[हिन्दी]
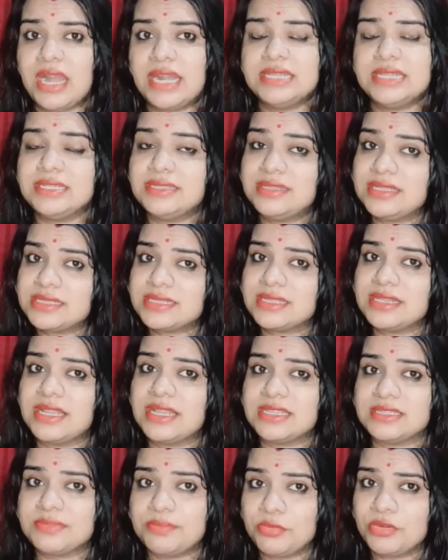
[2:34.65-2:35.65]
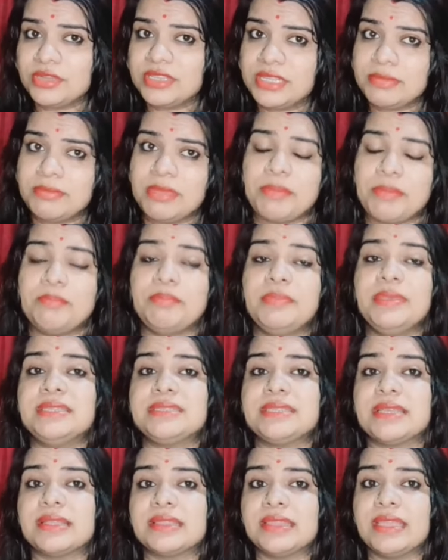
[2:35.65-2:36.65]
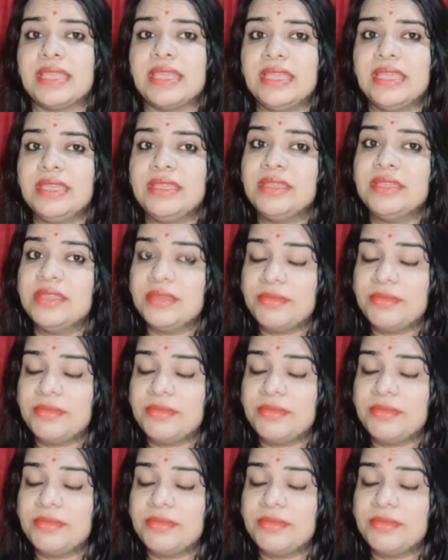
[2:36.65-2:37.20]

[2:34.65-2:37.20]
आठ से दस गिलास पूरे दिन में आप पी सकते हैं